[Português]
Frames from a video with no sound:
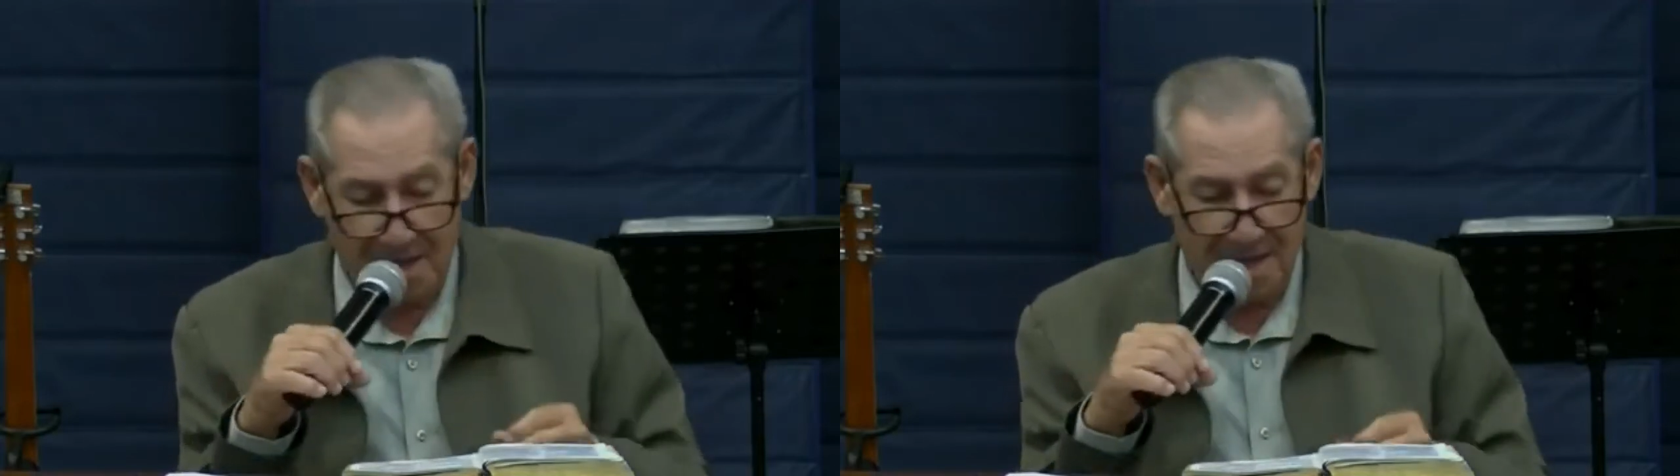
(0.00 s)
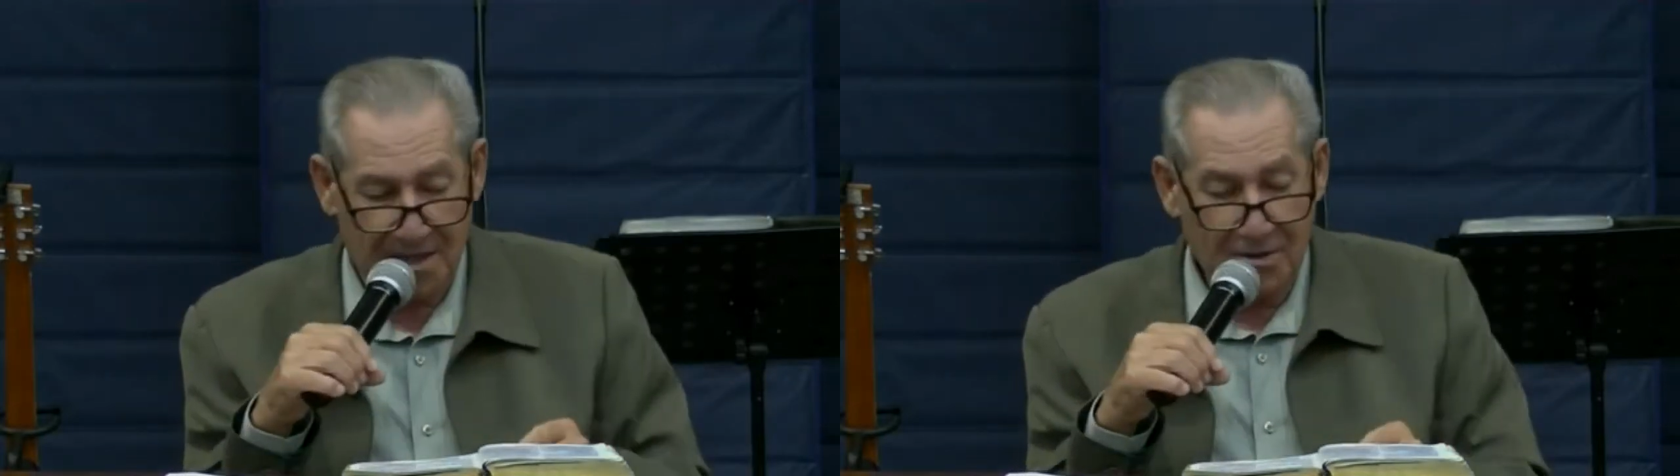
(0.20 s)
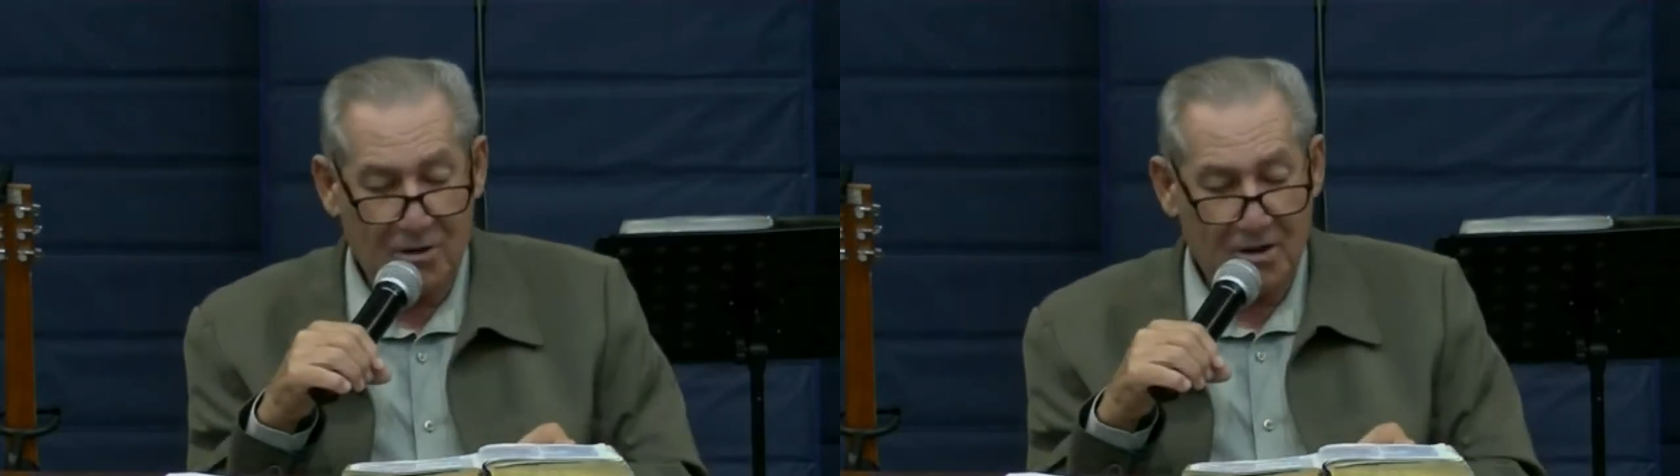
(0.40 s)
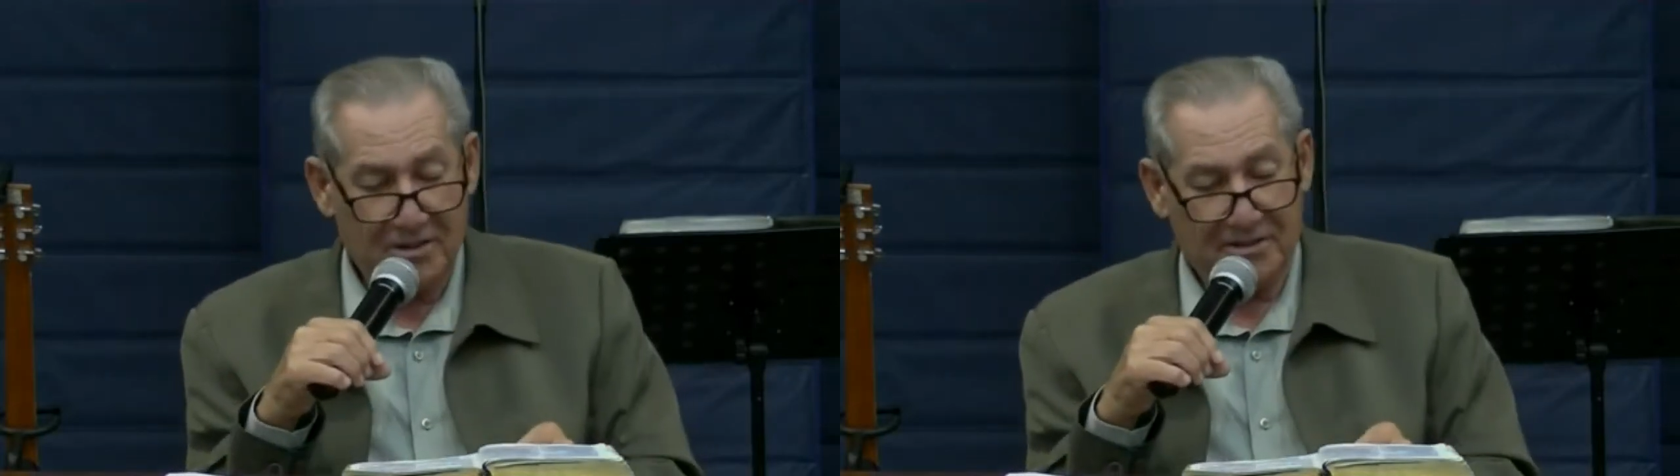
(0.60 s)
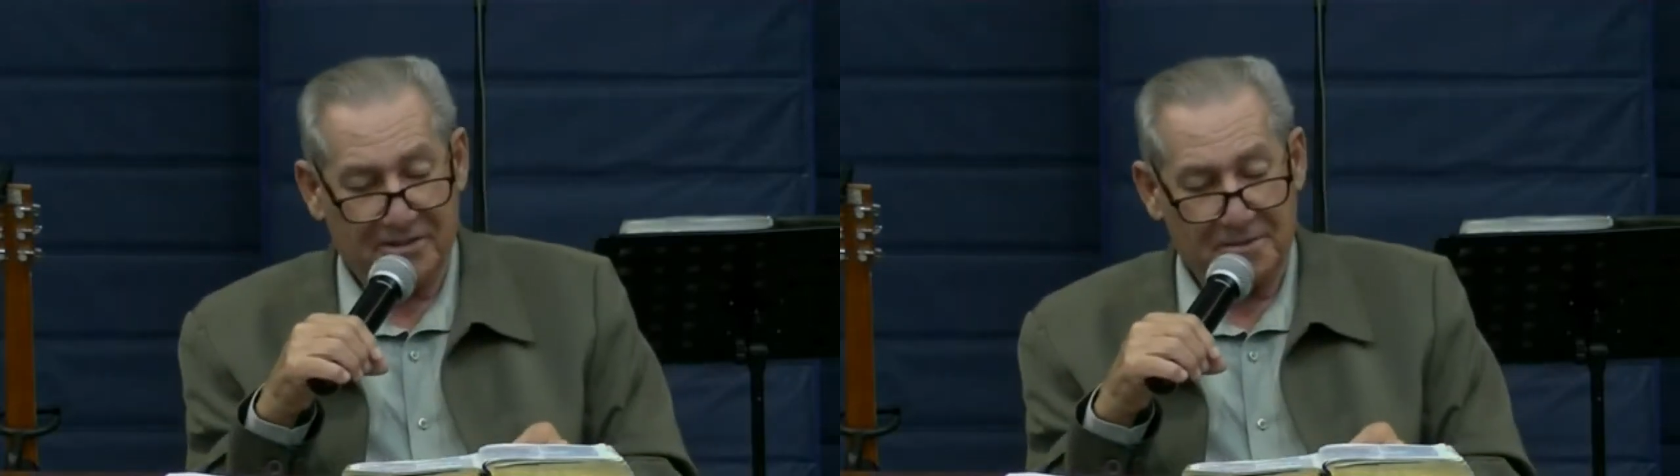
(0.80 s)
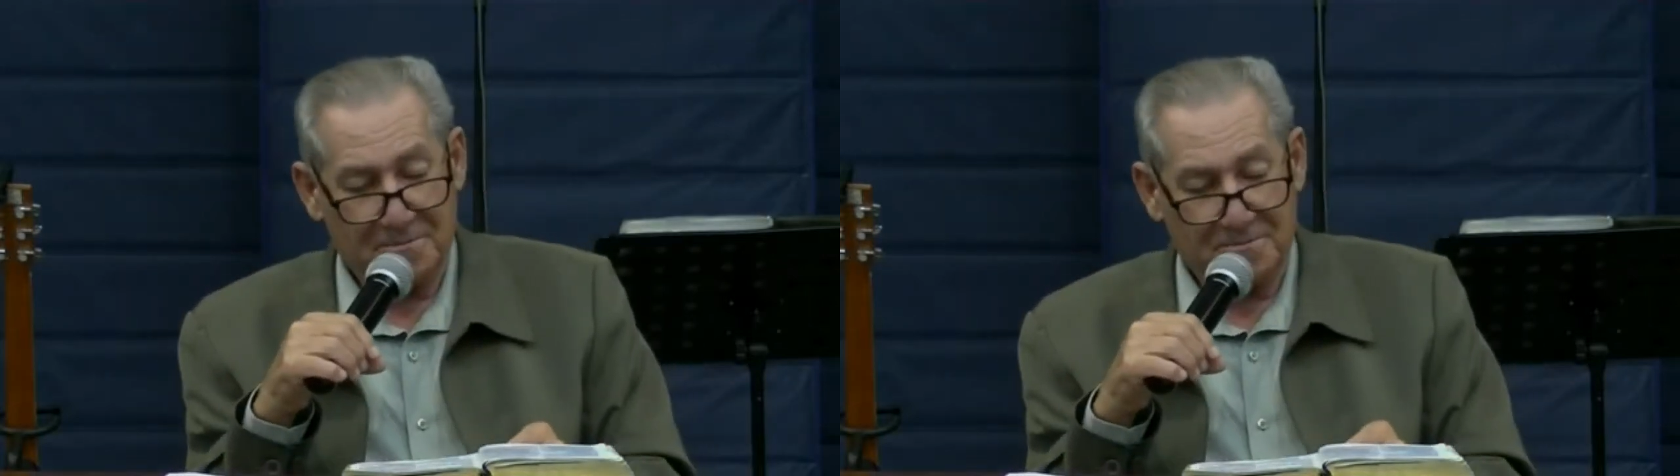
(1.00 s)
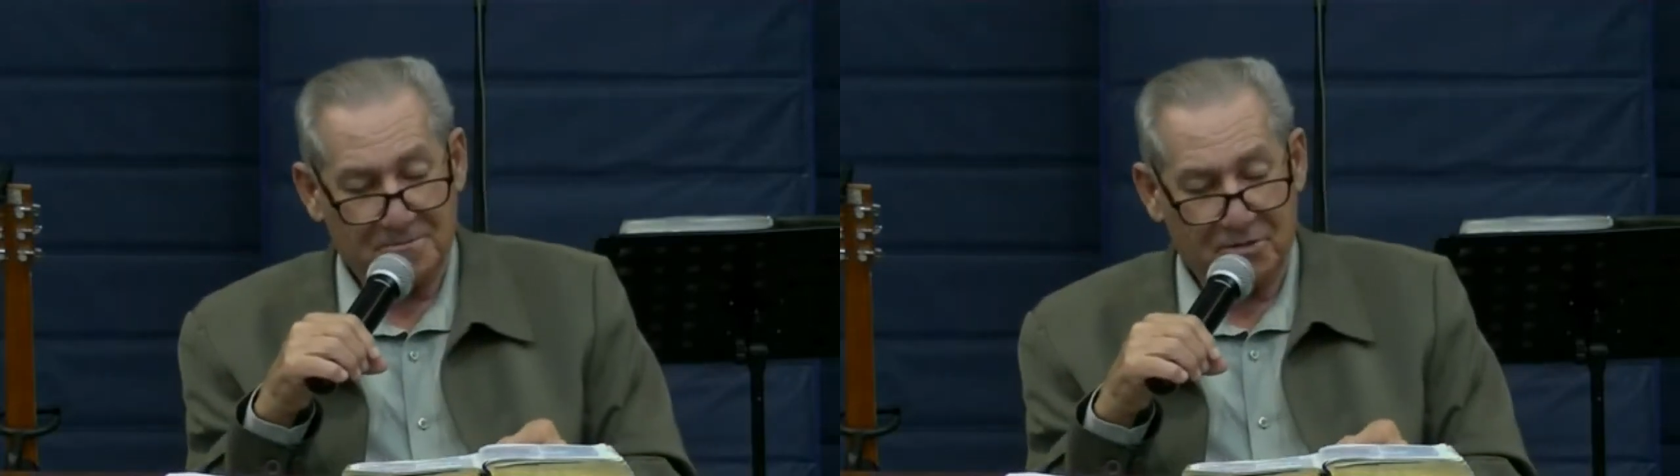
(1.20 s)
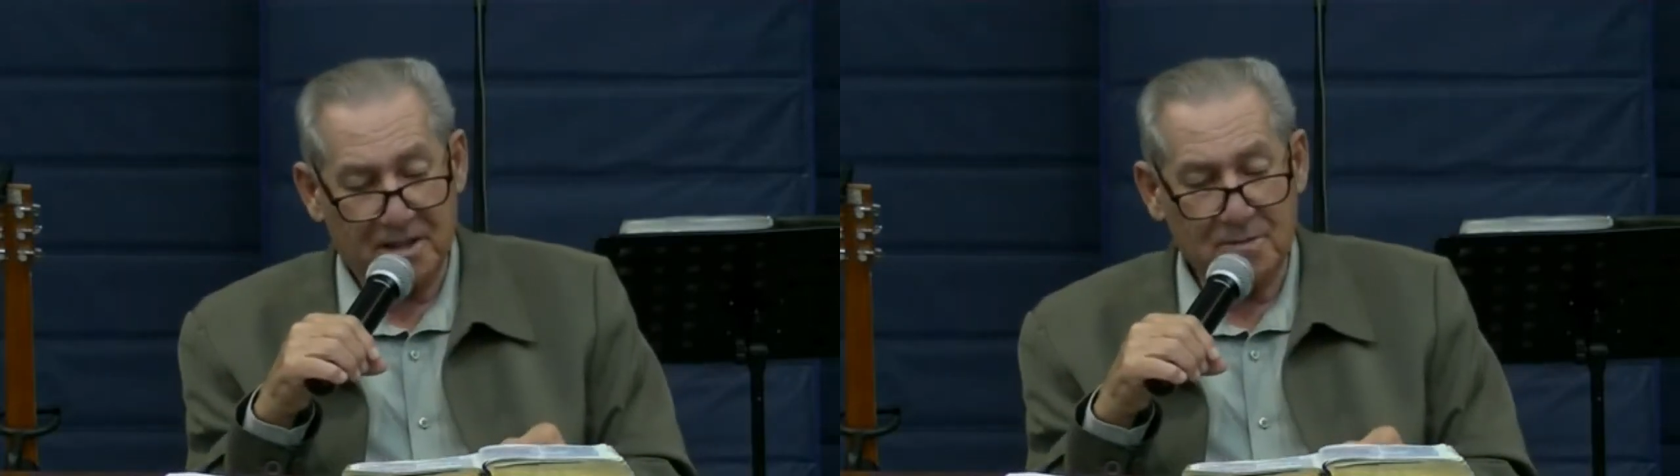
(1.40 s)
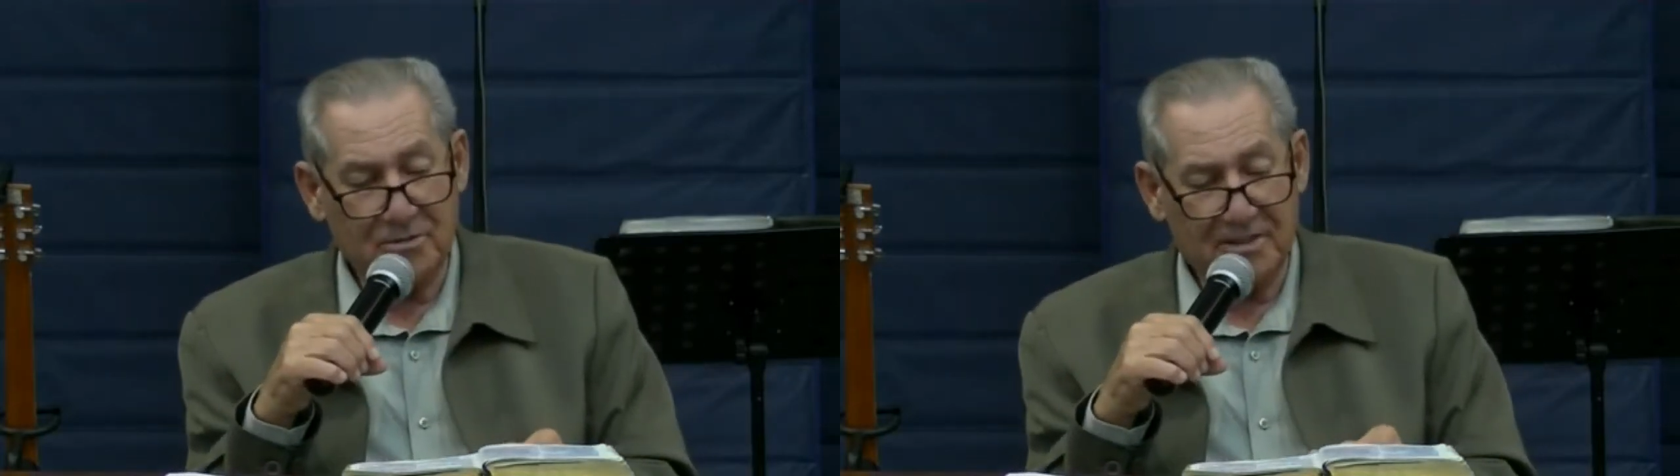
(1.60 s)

E nós podemos